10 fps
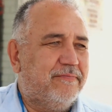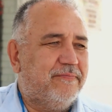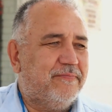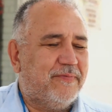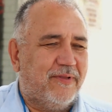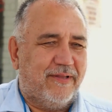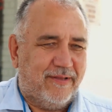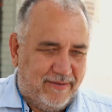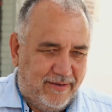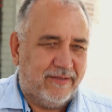И это тоже.
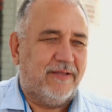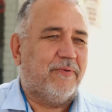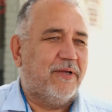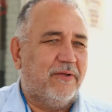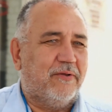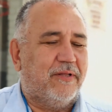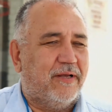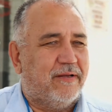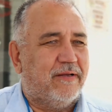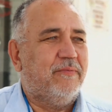И это пройдет,
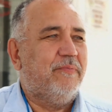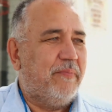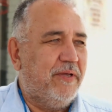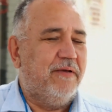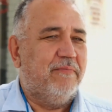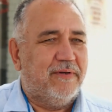да. Мы победим.